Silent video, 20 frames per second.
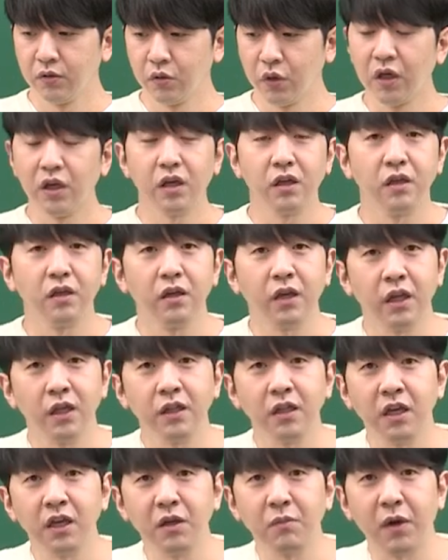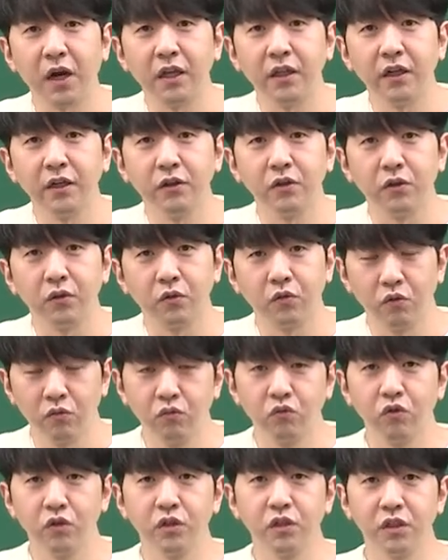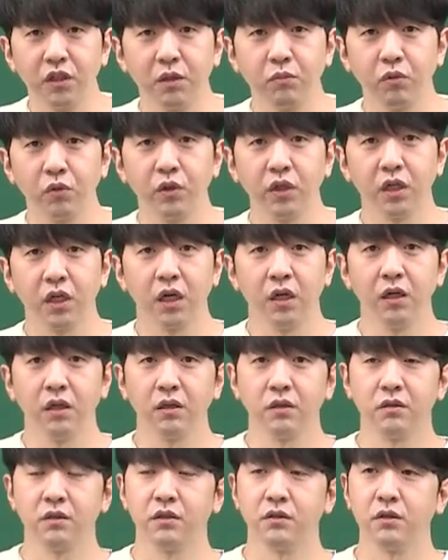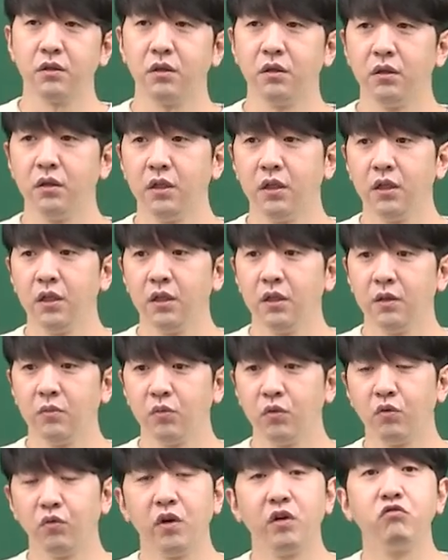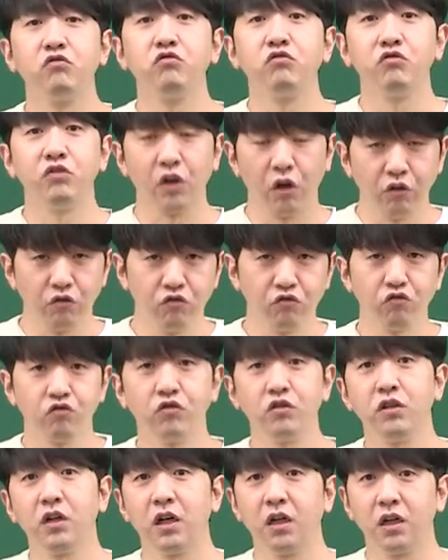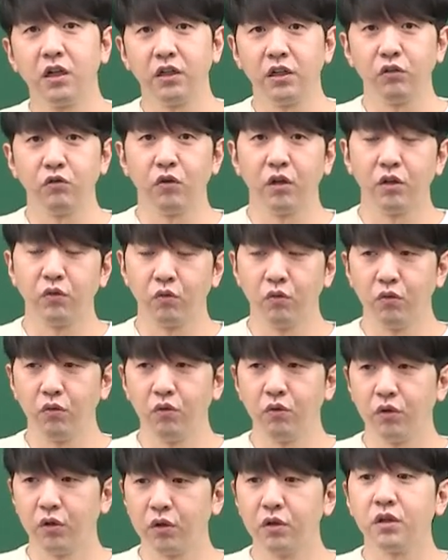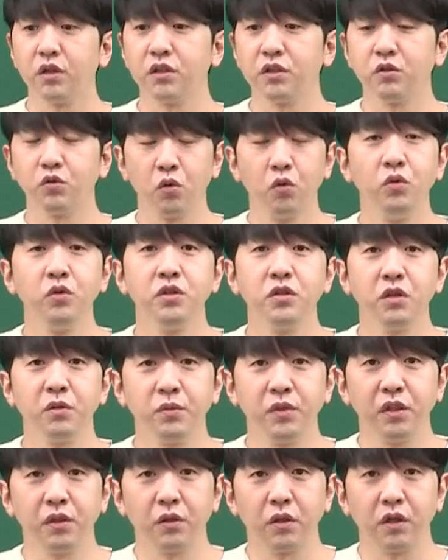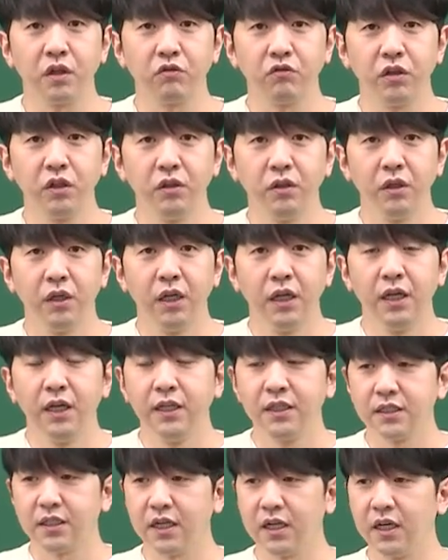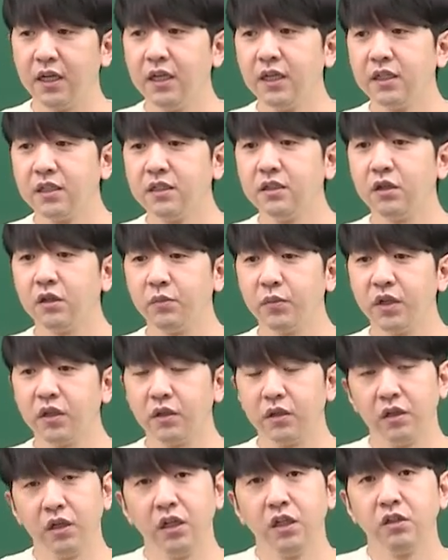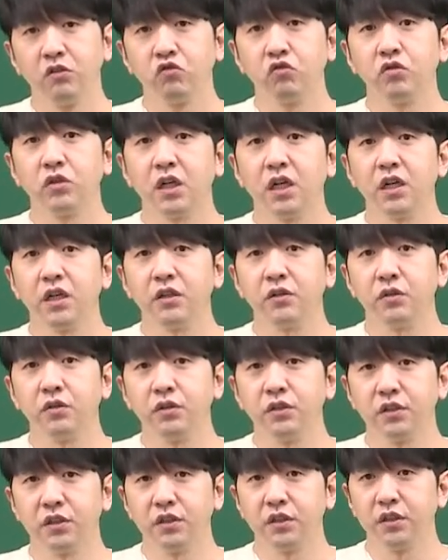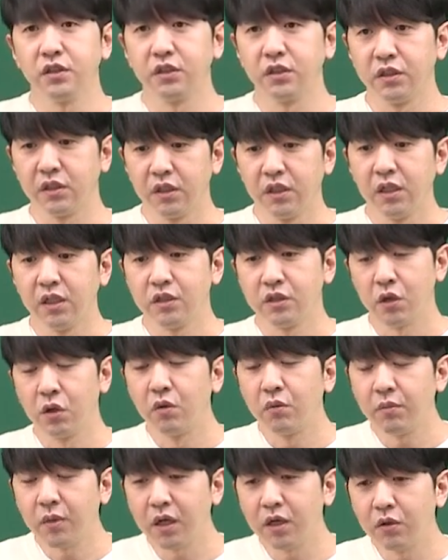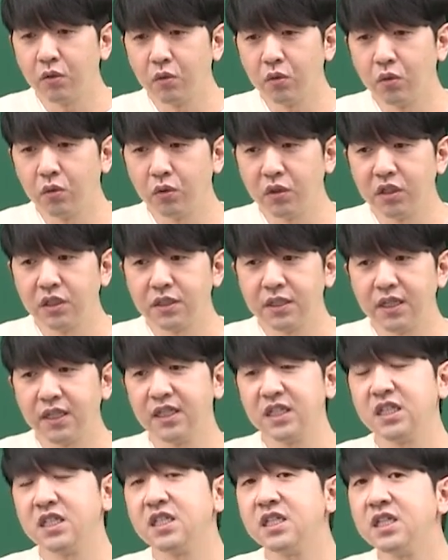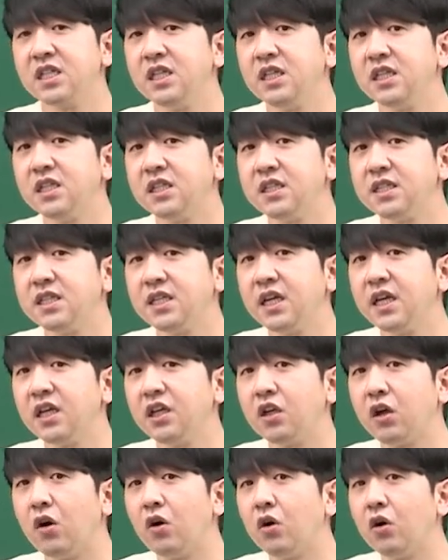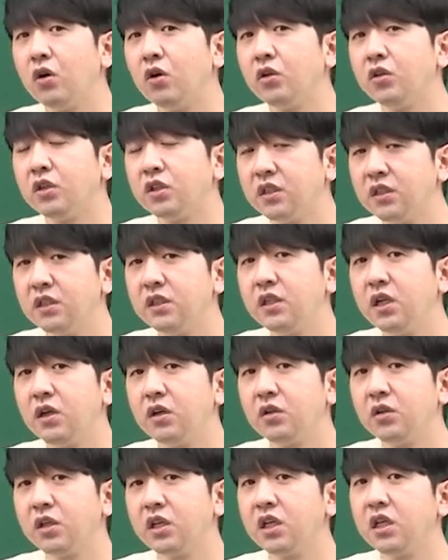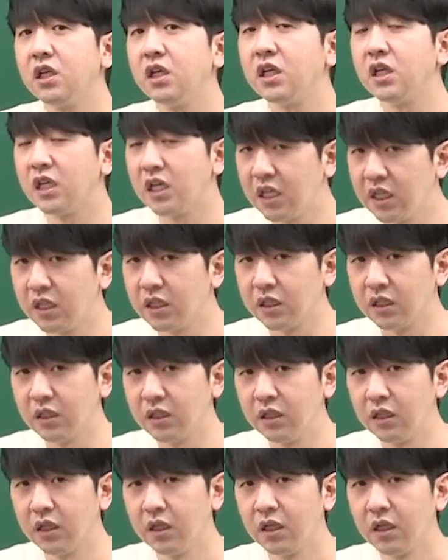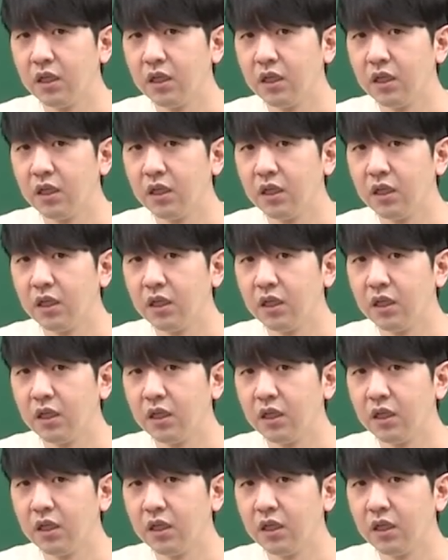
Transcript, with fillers: 되게 혜택이 많아요. 공무원이다 보니까. 그래서 뭐 외국으로 연수를 나가기도 하고 여러 가지 좋은 점이 있더라고요. 자, 그러면 국가에서는 정말로 이제 실제 영어 능력이 있는